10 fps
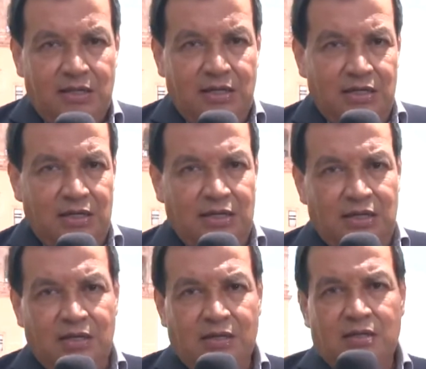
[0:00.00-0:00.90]

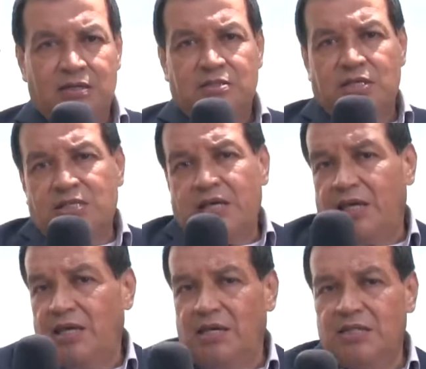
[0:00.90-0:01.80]
Eh, se hace
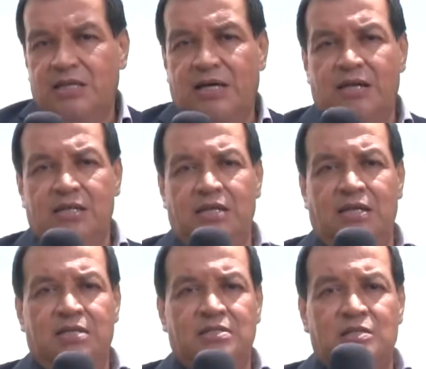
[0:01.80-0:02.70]
aquí en este jardín,
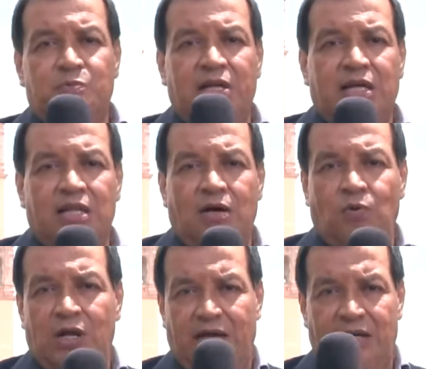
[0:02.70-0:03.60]
en esta esplanada,
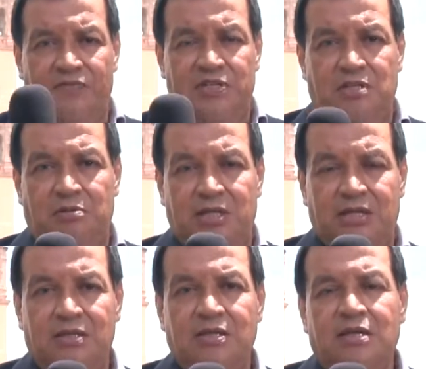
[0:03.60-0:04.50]
una gran
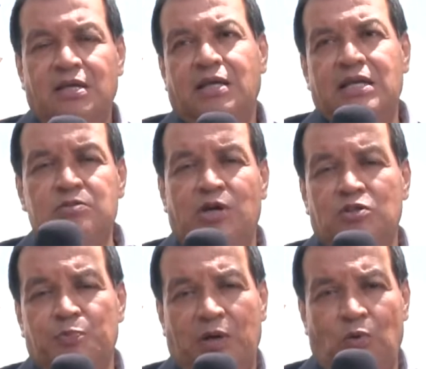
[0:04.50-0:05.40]
festividad. ¿Qué es lo que
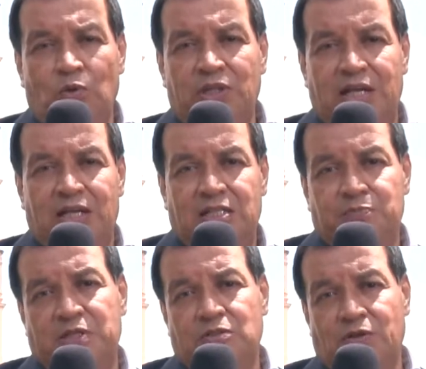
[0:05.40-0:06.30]
nos preguntan
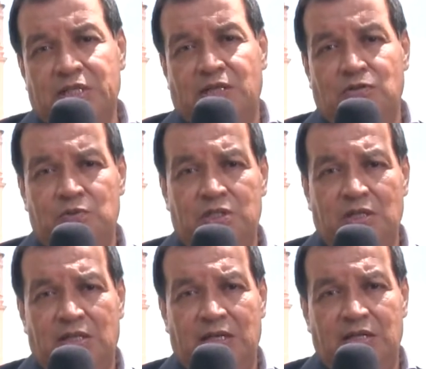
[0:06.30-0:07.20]
las personas que nos
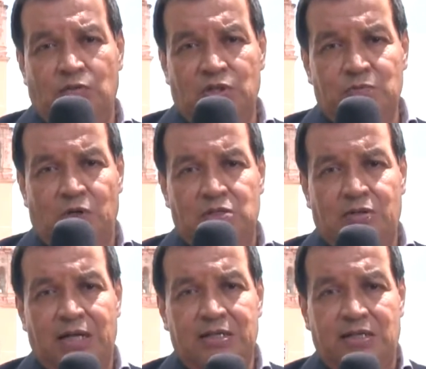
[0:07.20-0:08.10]
visitan, el turismo
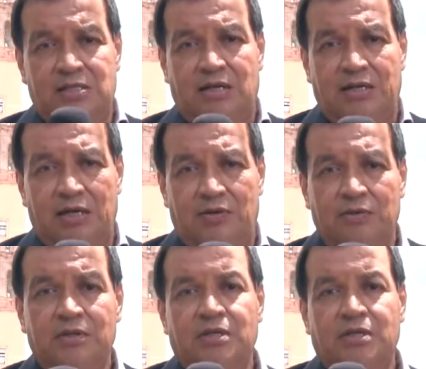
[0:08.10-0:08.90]
nacional y extranjero?